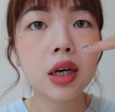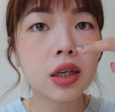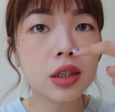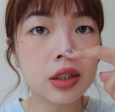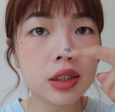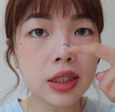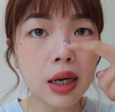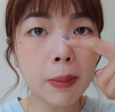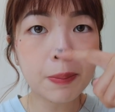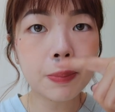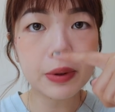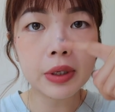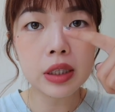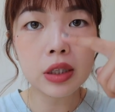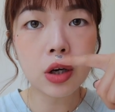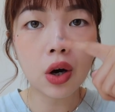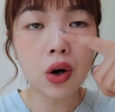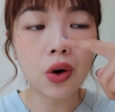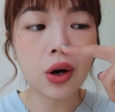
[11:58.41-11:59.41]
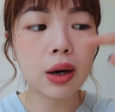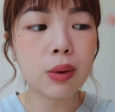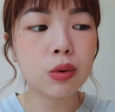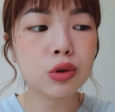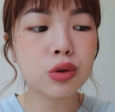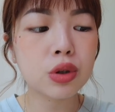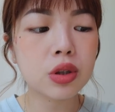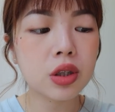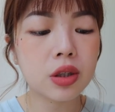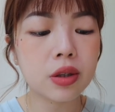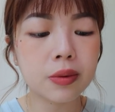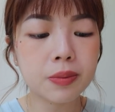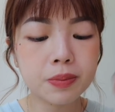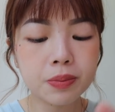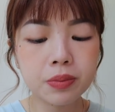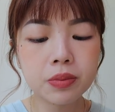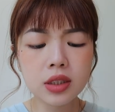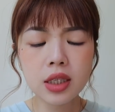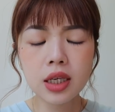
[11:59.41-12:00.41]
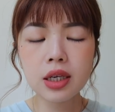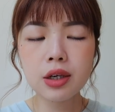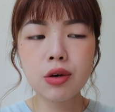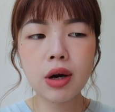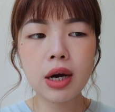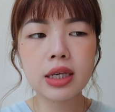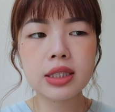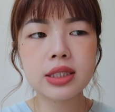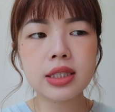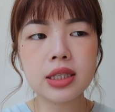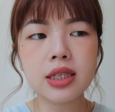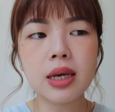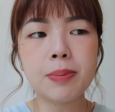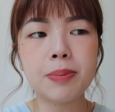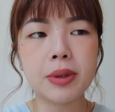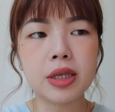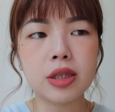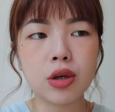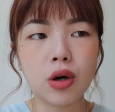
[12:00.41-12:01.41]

可是像鼻头啊，我觉得这一块上在鼻